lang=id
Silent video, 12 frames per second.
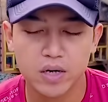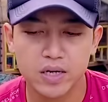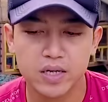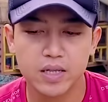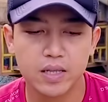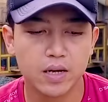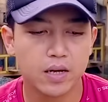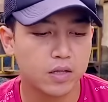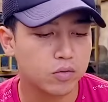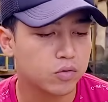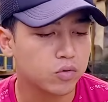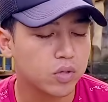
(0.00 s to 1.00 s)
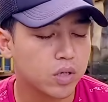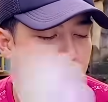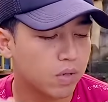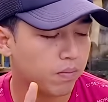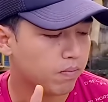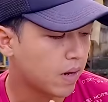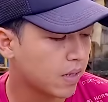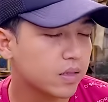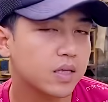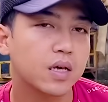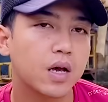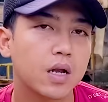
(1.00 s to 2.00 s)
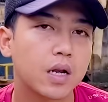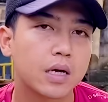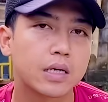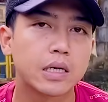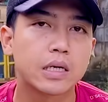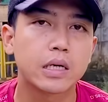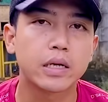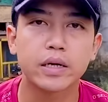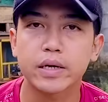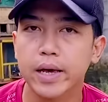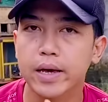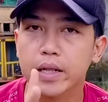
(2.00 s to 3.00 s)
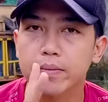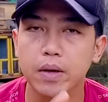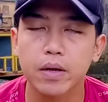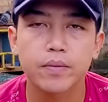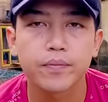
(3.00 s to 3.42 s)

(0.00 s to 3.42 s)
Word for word: kali ini kita akan tunjukin merpati yang lagi giring keket pak